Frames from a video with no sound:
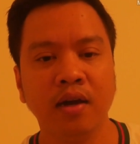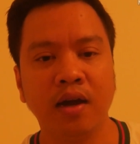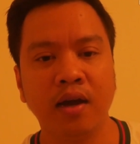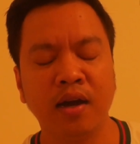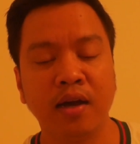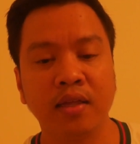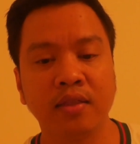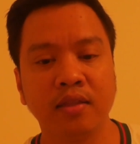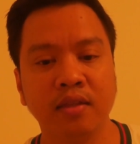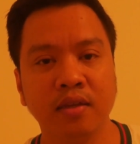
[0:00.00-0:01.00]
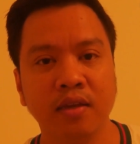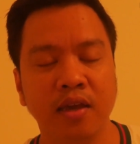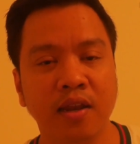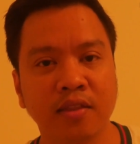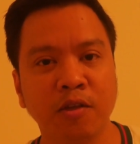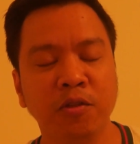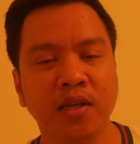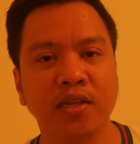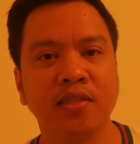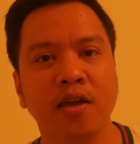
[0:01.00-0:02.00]
At ilang taon na
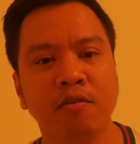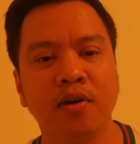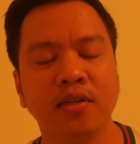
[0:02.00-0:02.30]
rin tayong